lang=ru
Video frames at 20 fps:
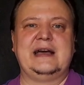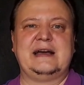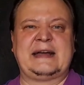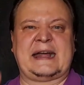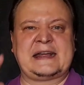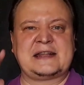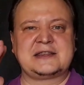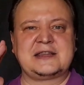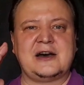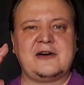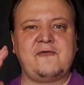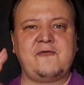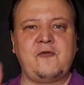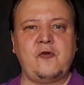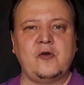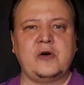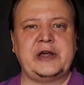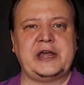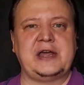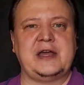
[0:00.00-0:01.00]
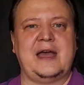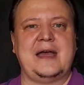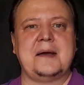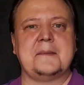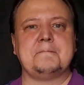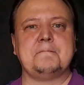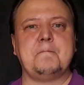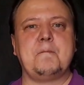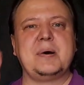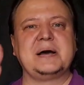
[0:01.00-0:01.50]
рядовой
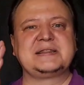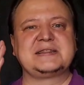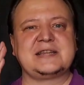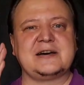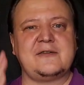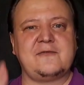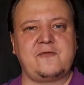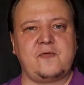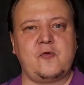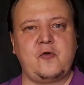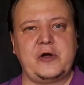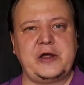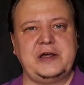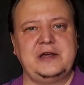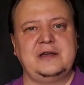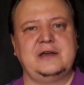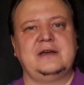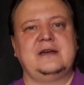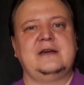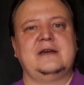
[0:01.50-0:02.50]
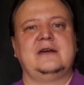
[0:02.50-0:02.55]
бытовой